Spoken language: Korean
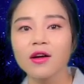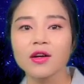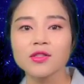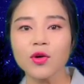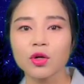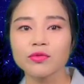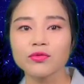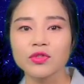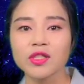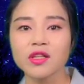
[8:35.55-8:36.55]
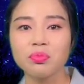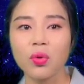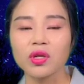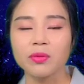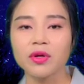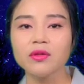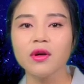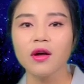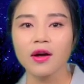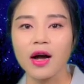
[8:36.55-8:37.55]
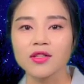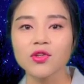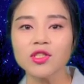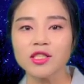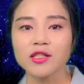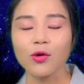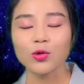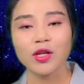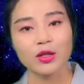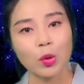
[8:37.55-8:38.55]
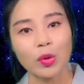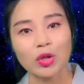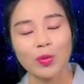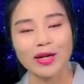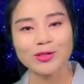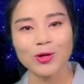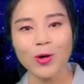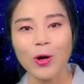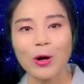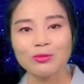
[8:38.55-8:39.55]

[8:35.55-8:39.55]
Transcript: 그래서 여러분 우리 흔히 보게 되면 강령실이라고 제가 저번에도 말했죠.